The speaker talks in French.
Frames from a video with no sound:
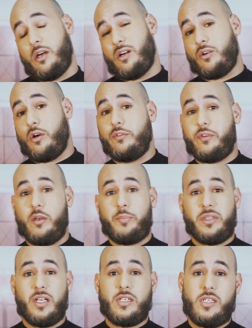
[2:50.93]
Encore une fois, le
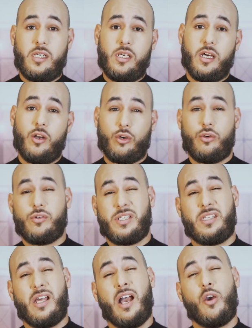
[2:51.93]
penalty, alors que
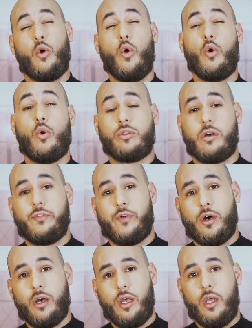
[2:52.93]
c'était un gros, gros temps
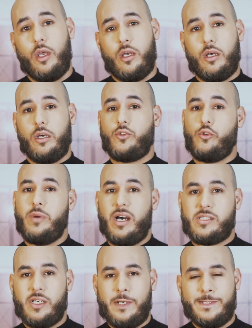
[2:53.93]
fort euh, du
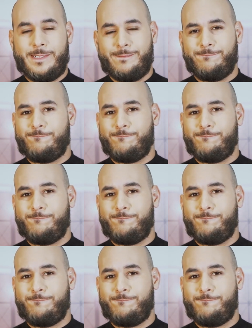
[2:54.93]
Barça.